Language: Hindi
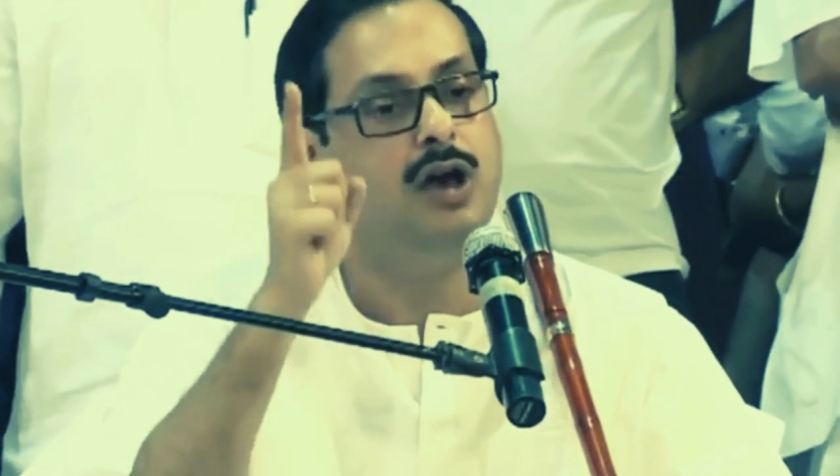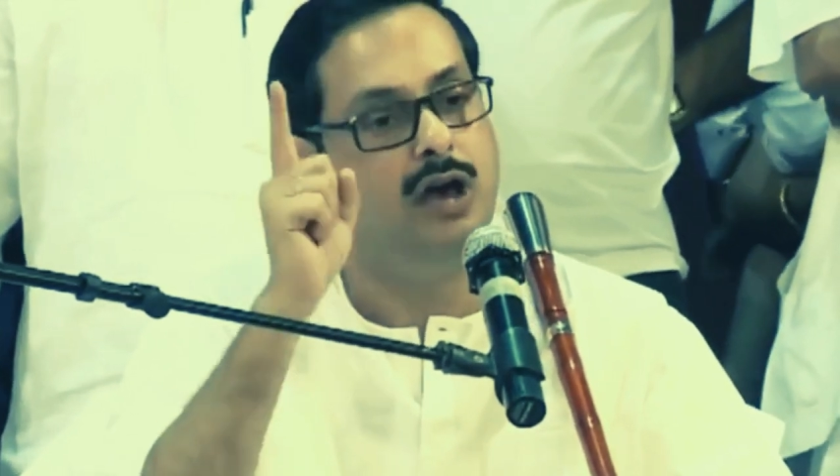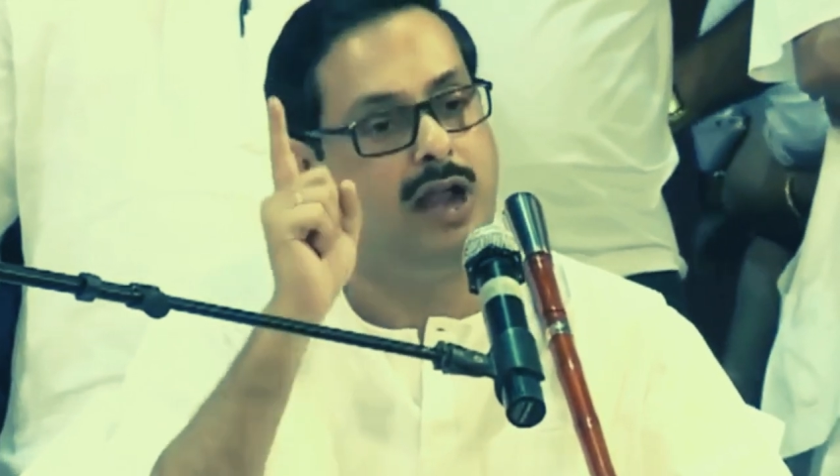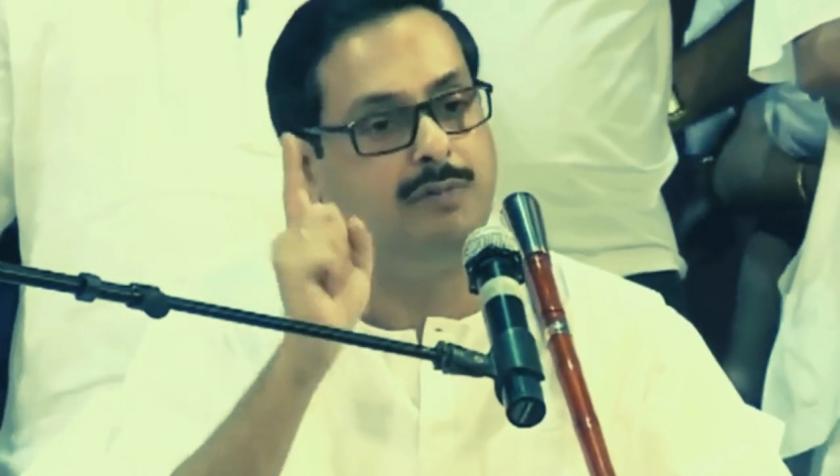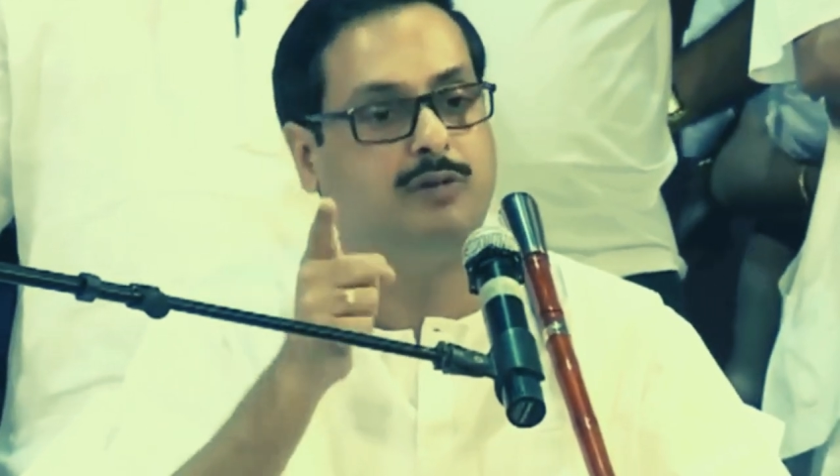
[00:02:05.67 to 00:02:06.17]

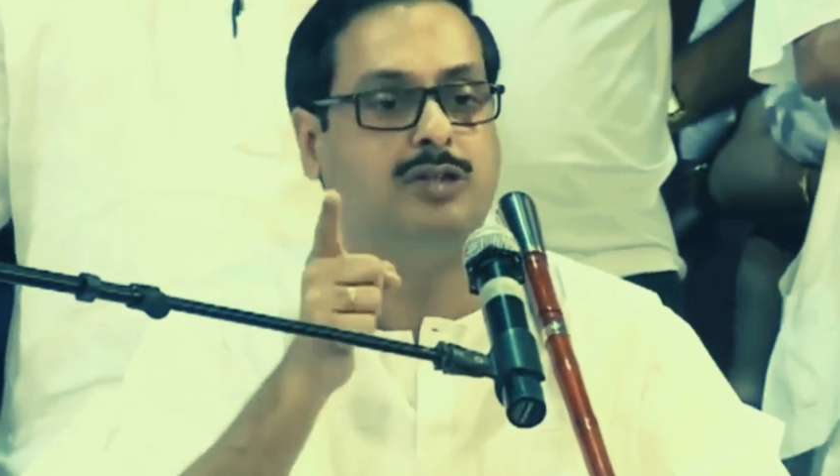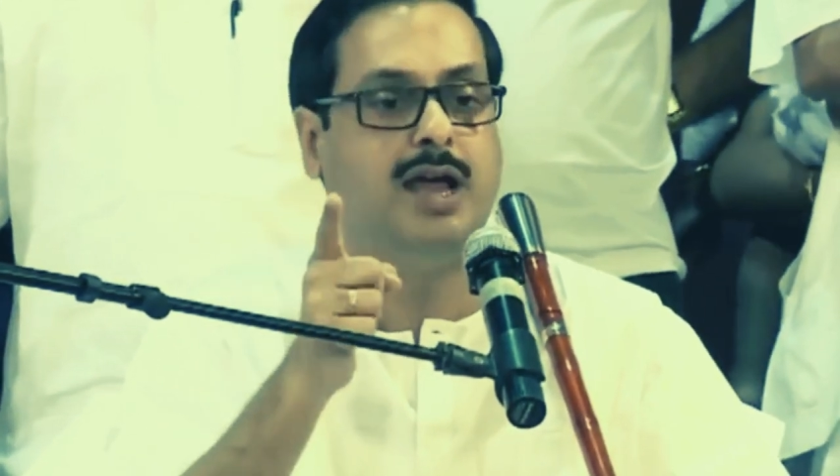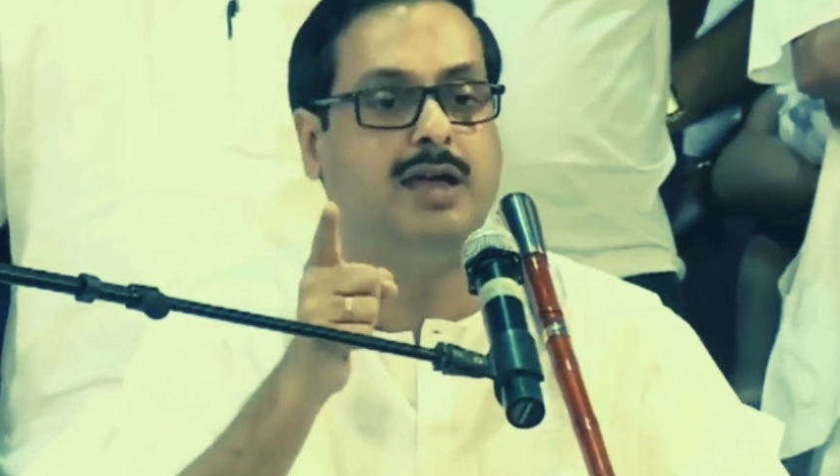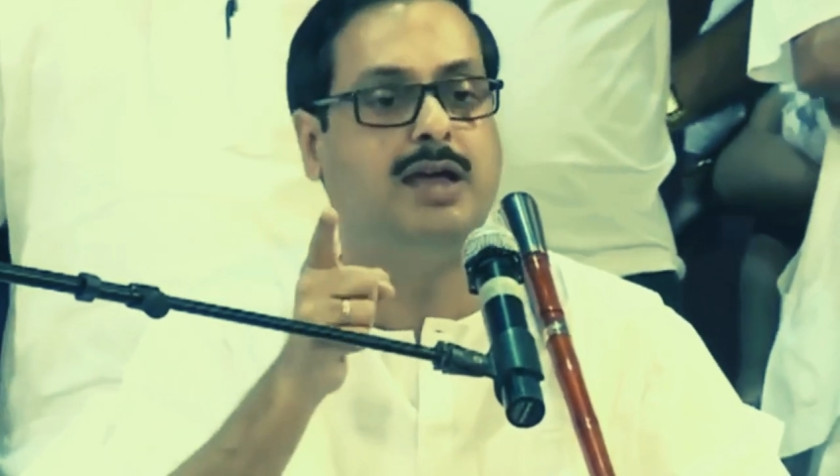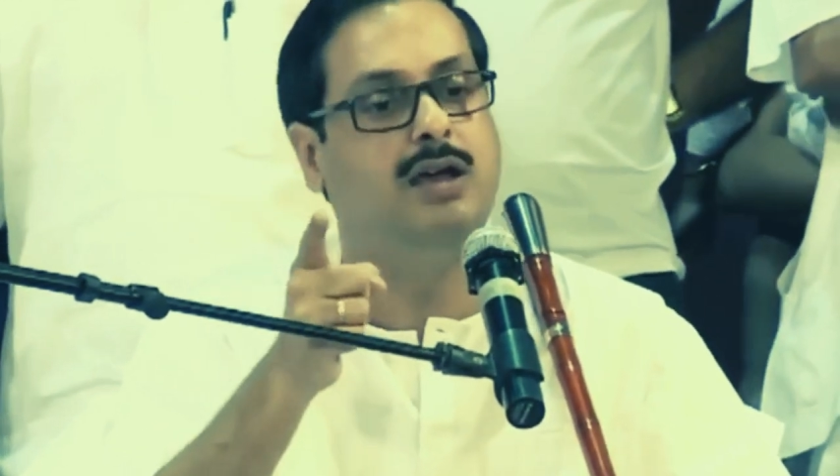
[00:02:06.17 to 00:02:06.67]
और आपको
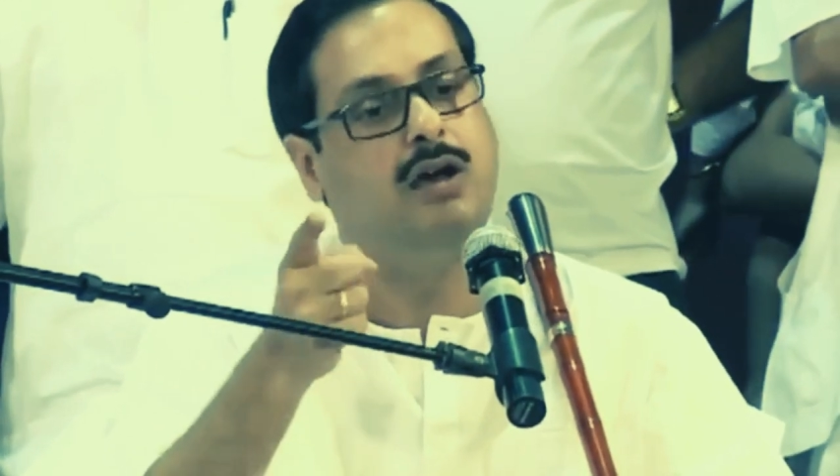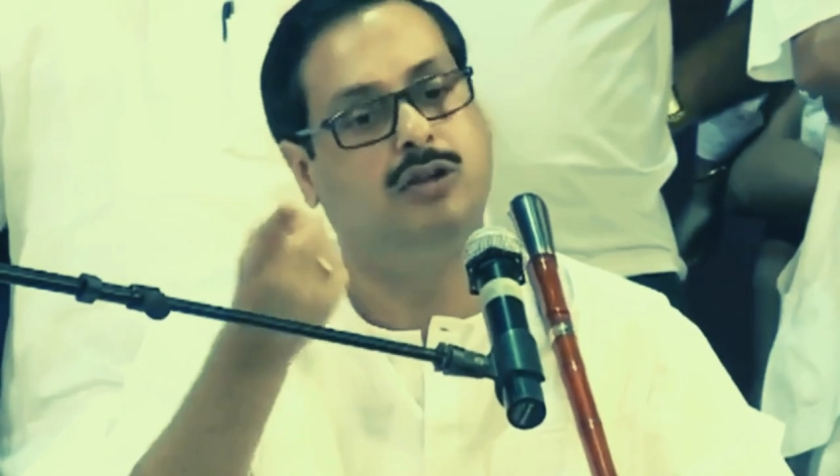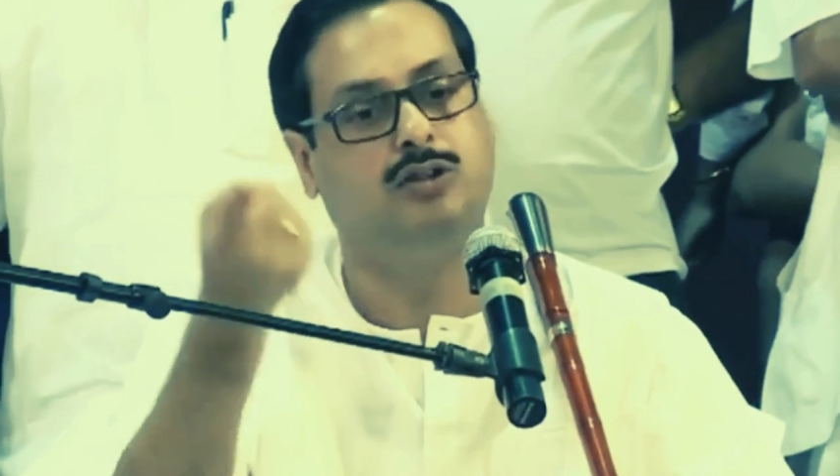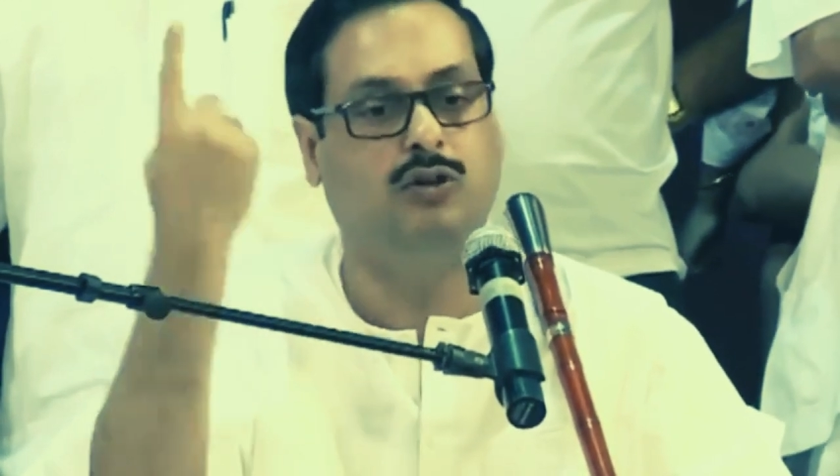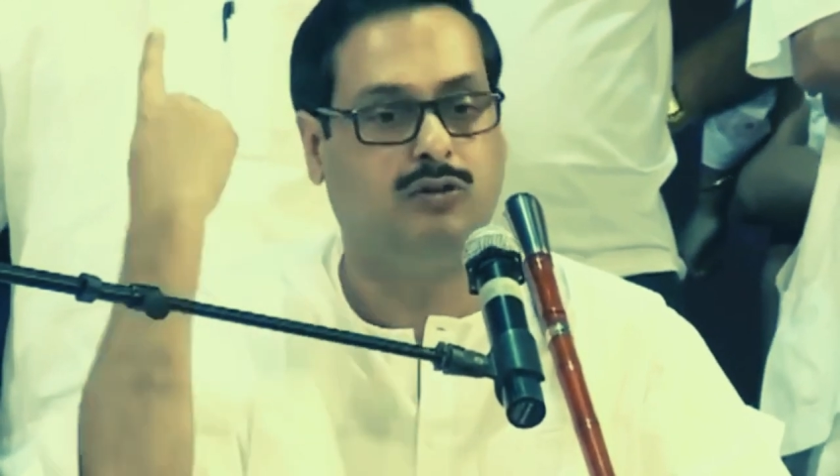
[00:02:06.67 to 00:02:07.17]
चाहेंगे
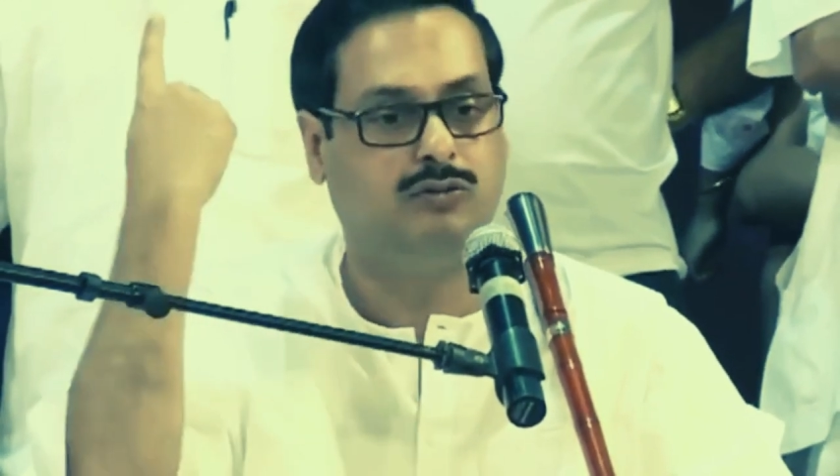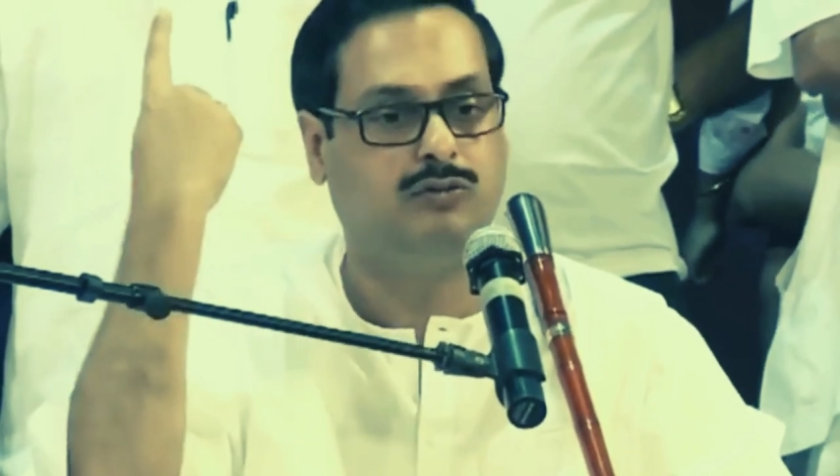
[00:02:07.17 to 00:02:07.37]
और जो